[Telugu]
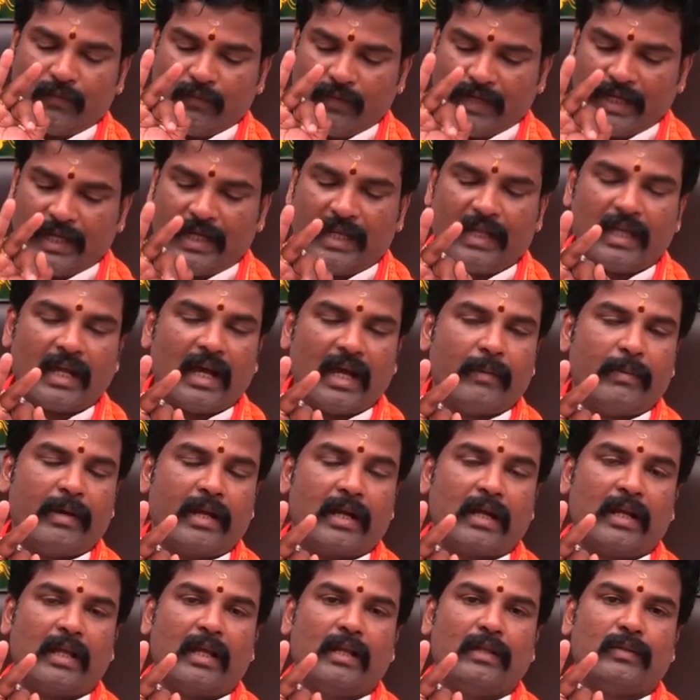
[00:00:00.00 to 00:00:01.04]
వెండి
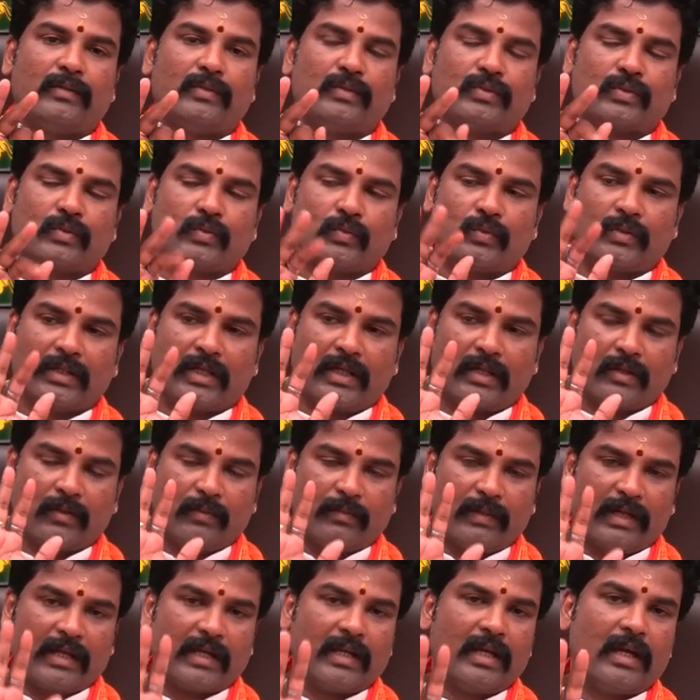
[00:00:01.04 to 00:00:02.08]
ఆభరణాలు తీసుకుంటారు
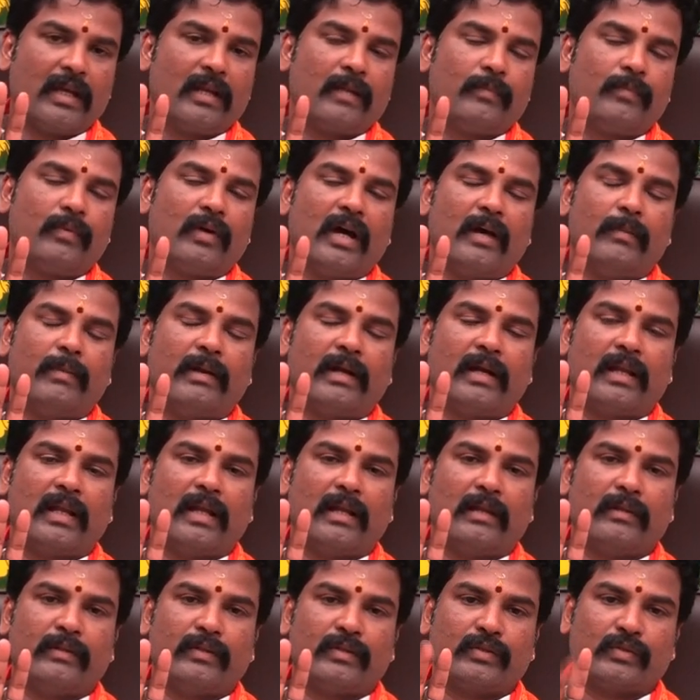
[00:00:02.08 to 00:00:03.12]
బంగారపు
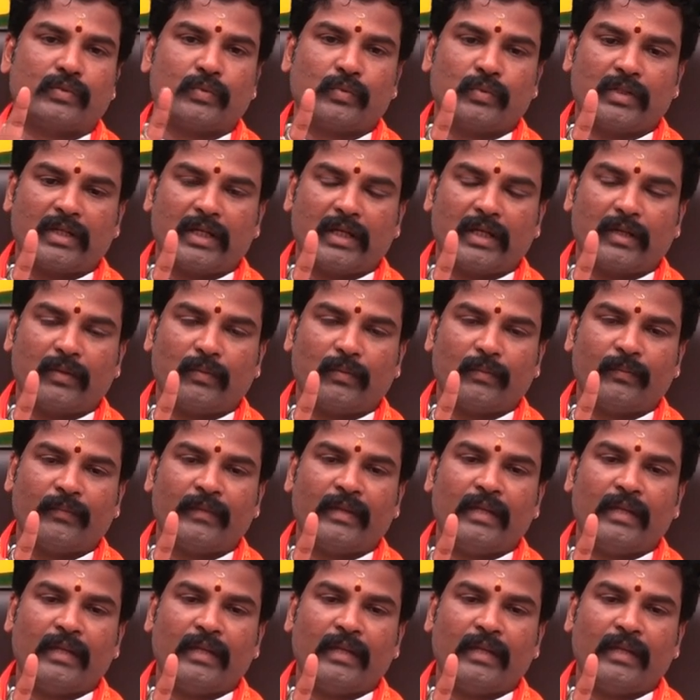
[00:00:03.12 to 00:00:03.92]
ఆభరణాలు తీసుకుంటారు